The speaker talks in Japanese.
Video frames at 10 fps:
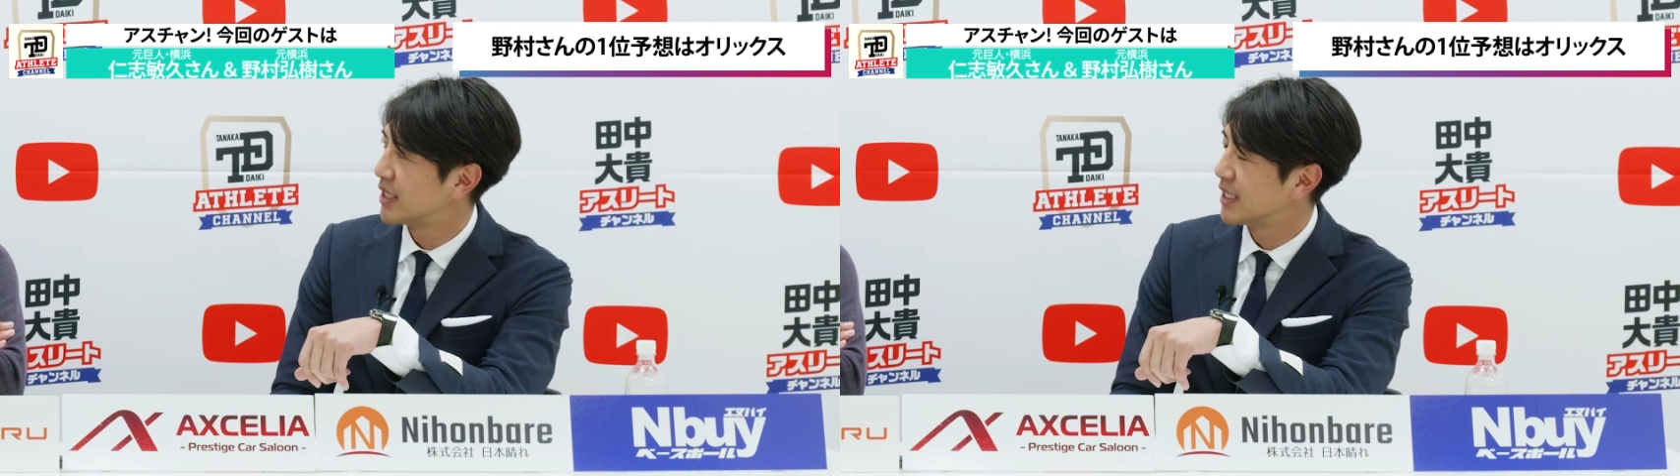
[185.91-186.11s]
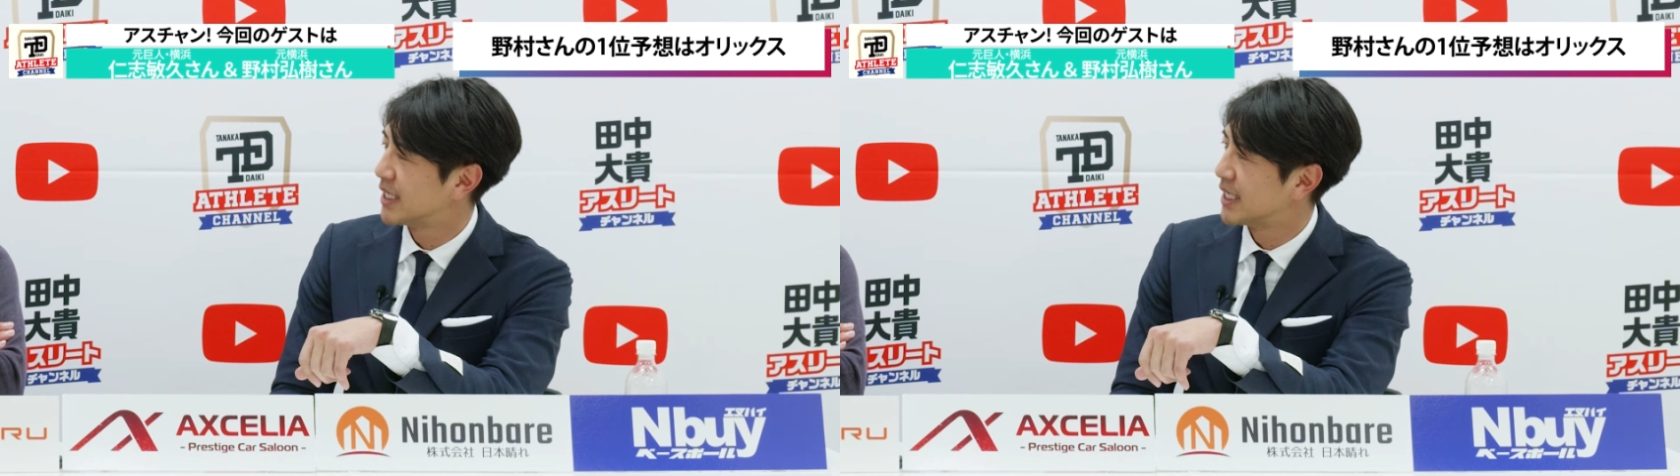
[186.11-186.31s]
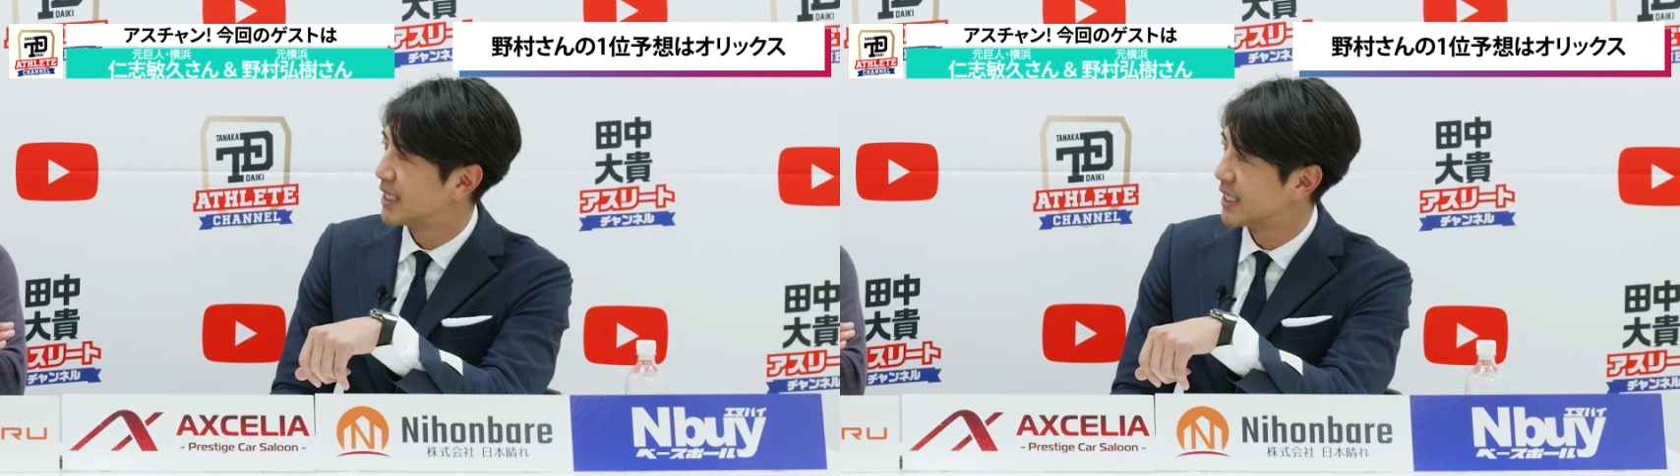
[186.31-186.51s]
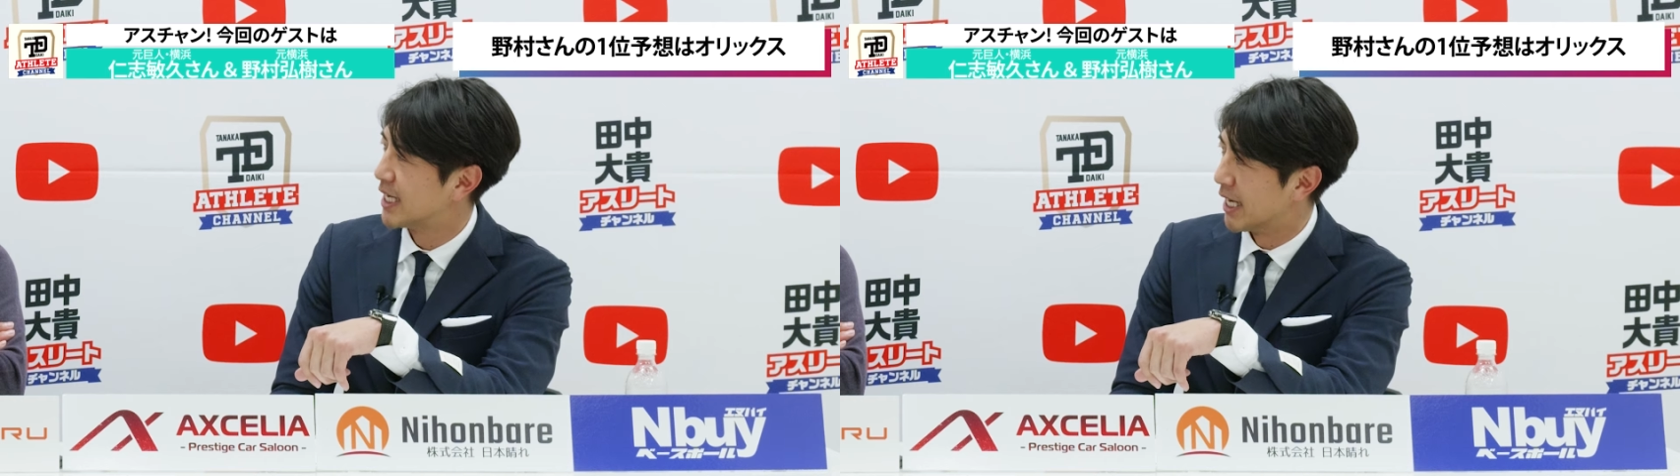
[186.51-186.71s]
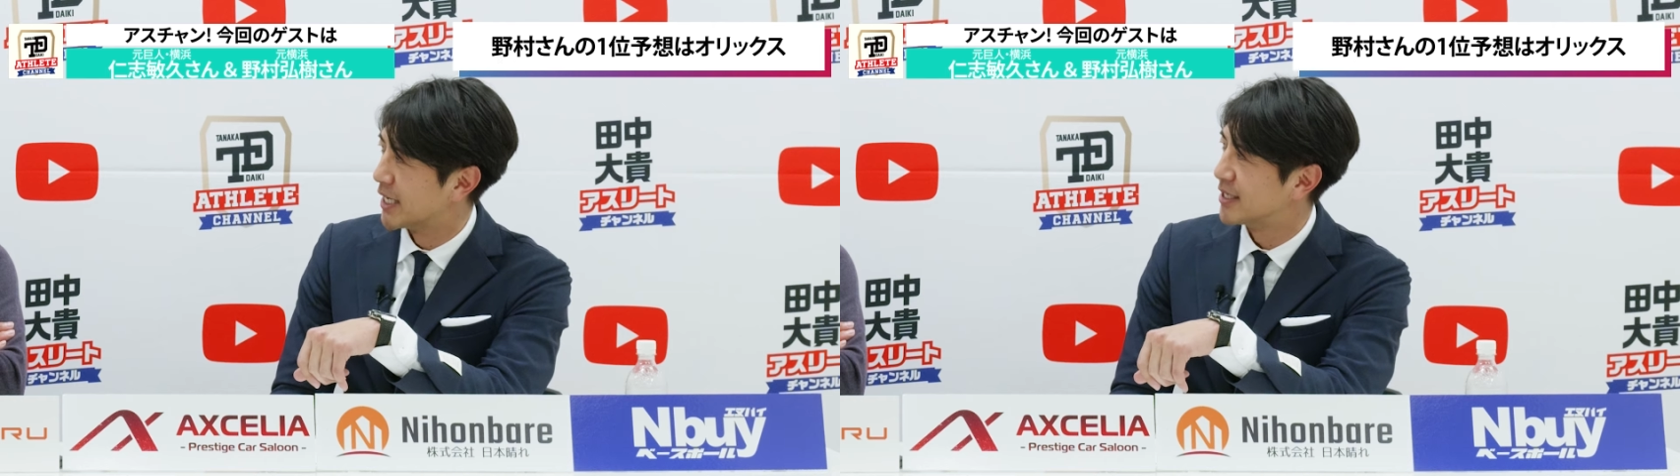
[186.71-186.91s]
はい
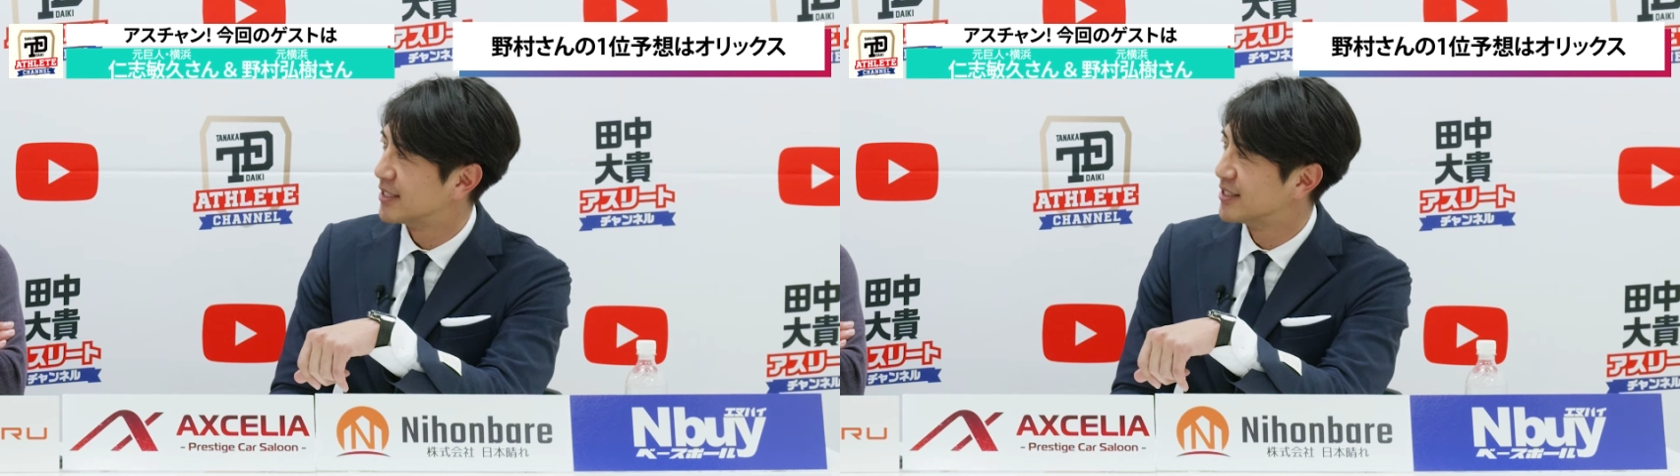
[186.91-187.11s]
はい